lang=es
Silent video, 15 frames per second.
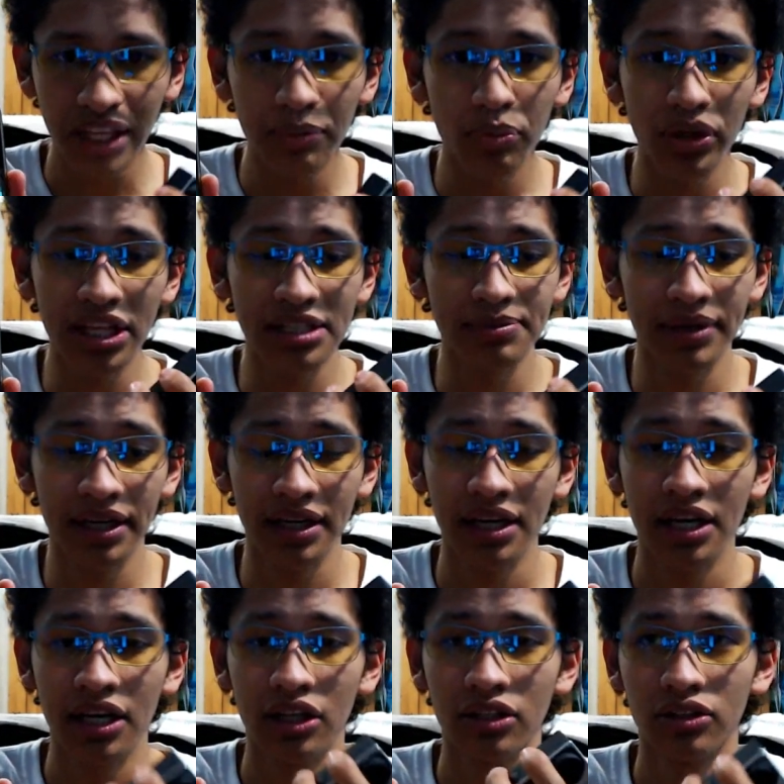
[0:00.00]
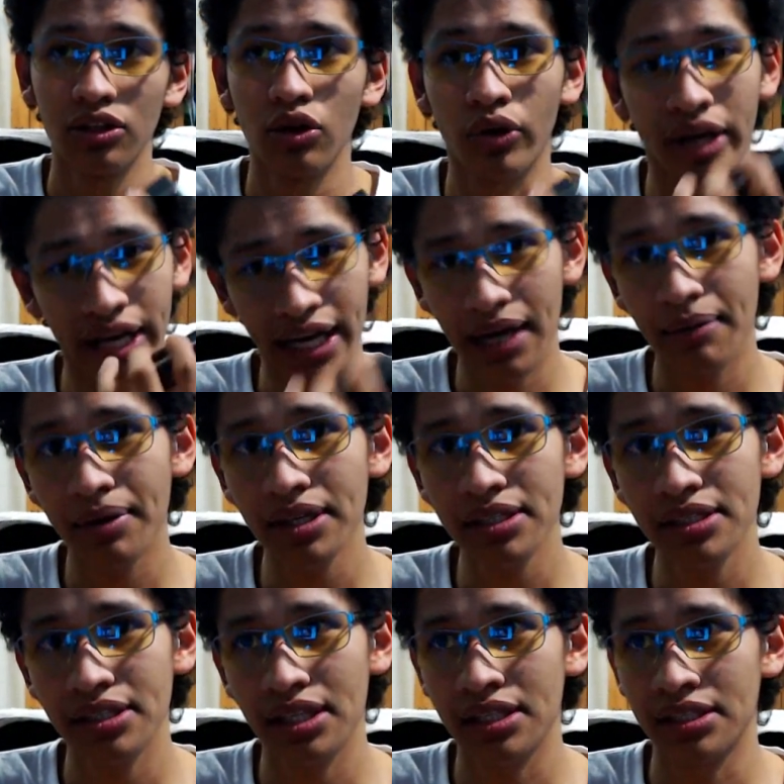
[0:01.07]
y puedes ver lo que
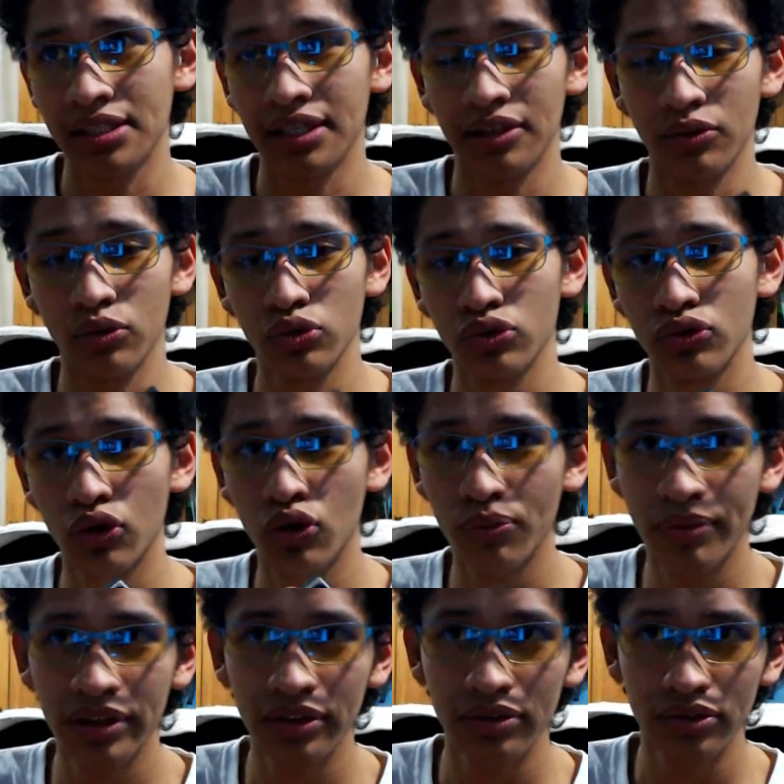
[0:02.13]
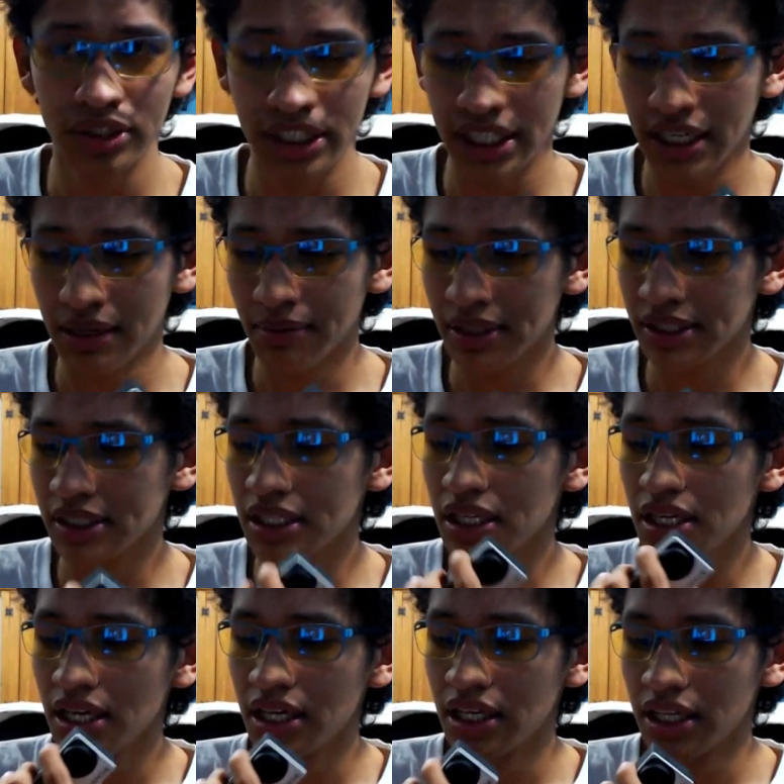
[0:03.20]
grabas, este, tus documentos que ya
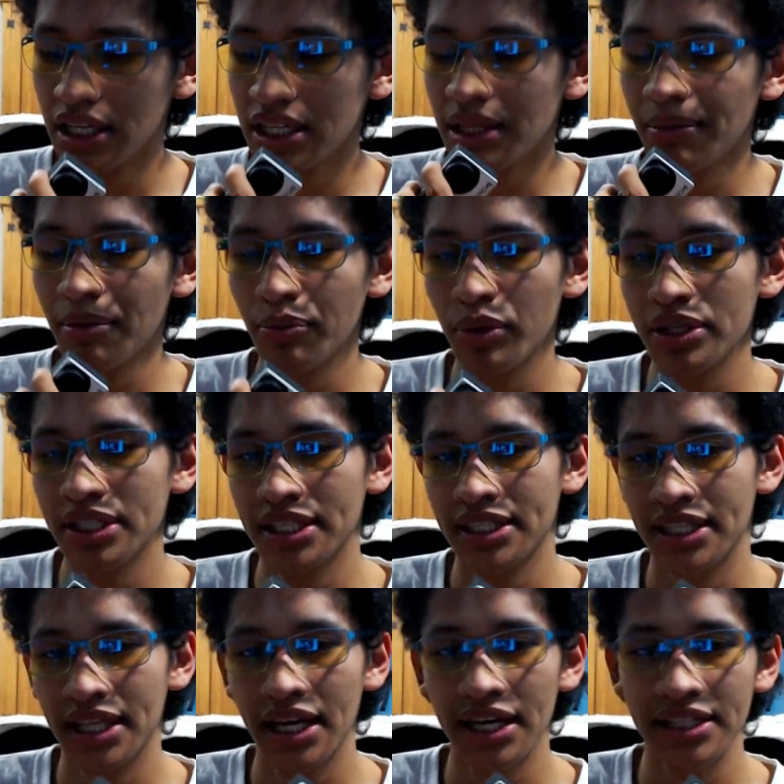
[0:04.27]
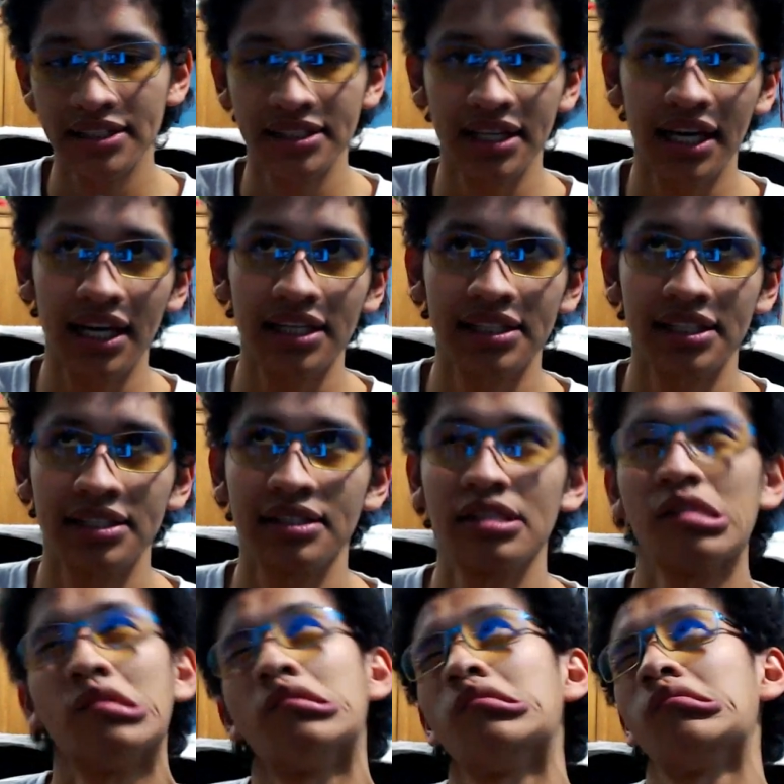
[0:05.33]
grabaste y también puedes acceder a las, a las
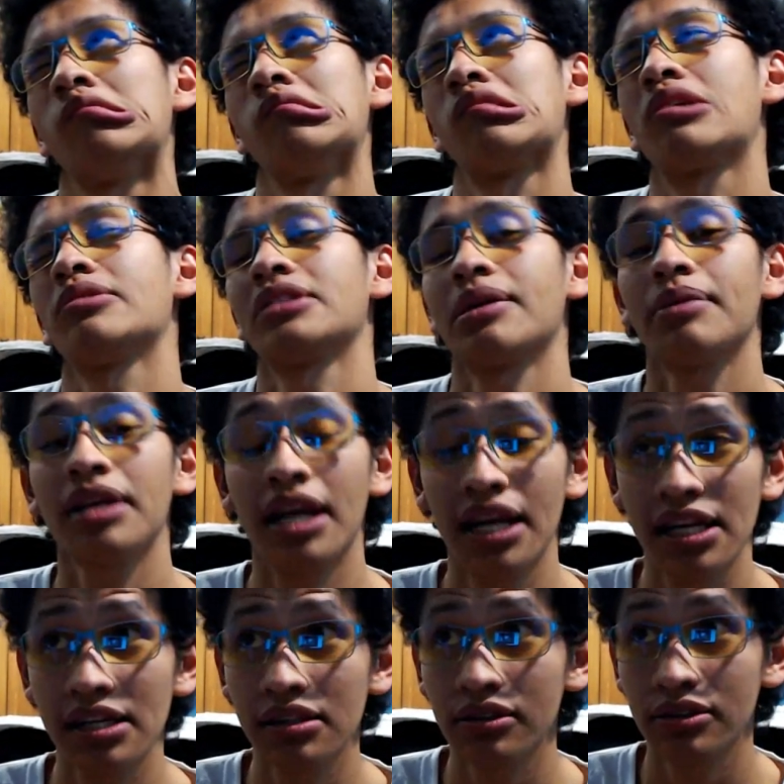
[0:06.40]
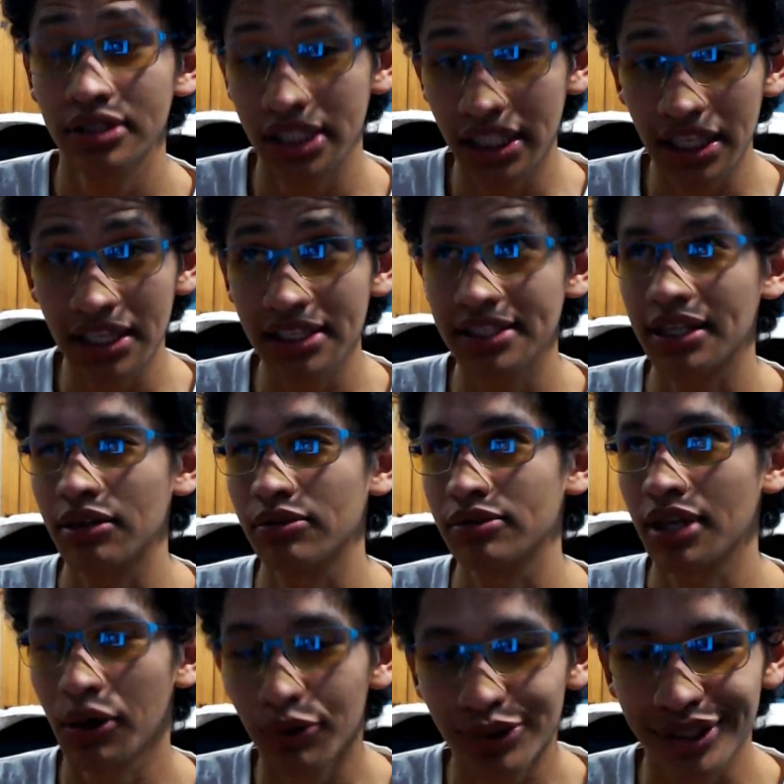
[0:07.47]
este, se llaman? A los settings, a
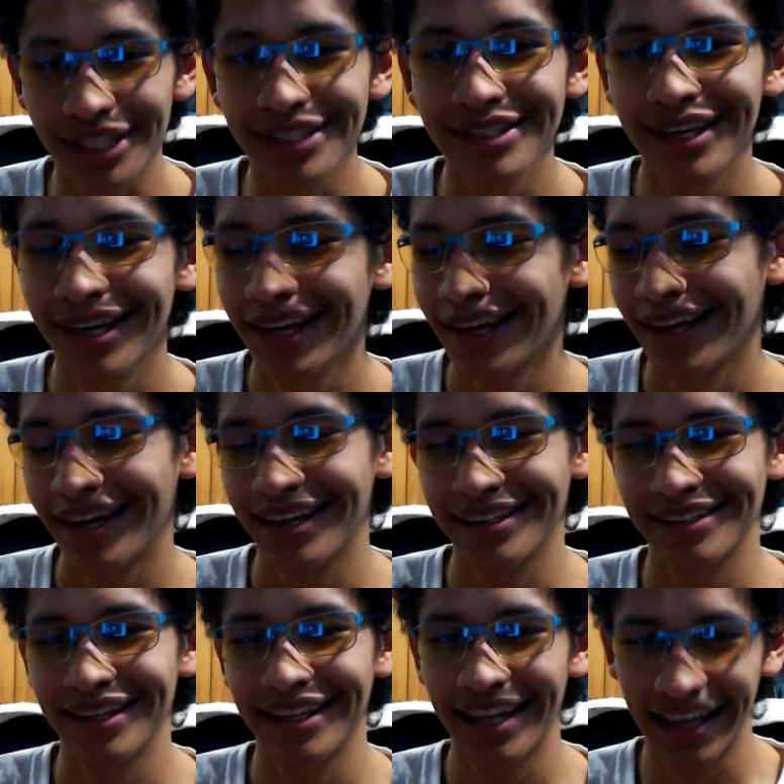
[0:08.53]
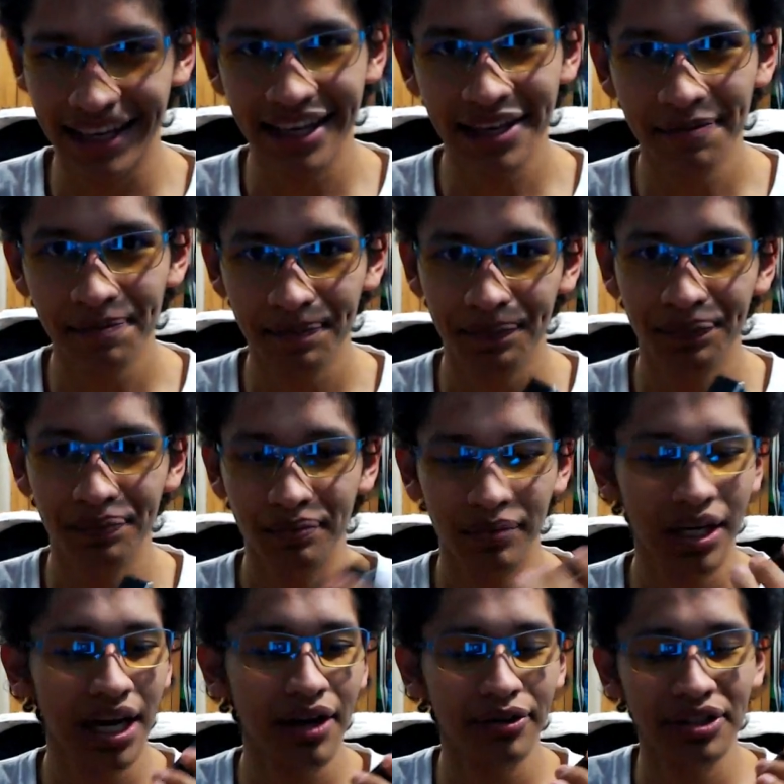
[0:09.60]
los ajustes, este, de aquí
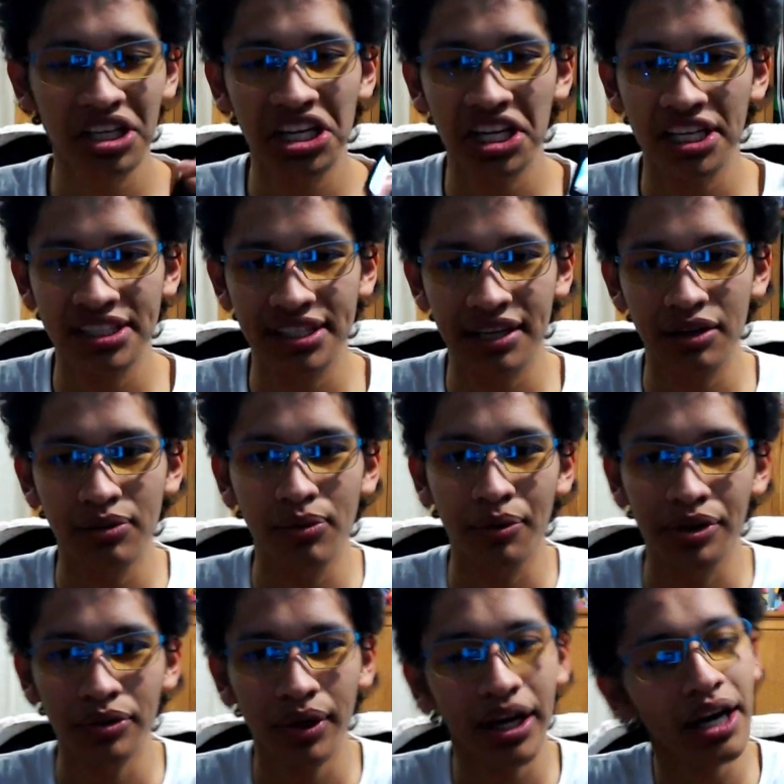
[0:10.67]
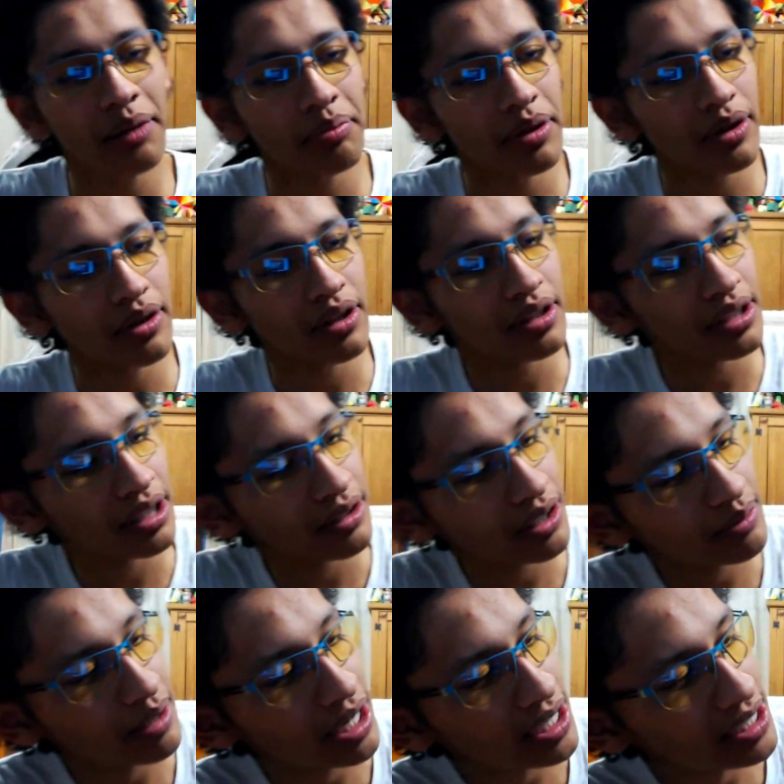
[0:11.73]
para no tener que estarlo moviendo acá, pero de
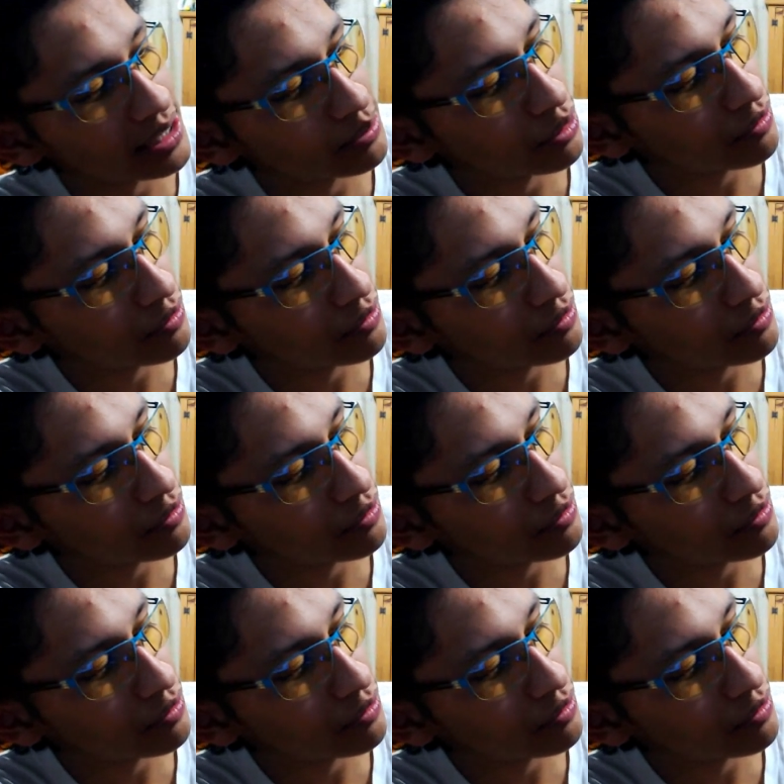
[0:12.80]
todas maneras es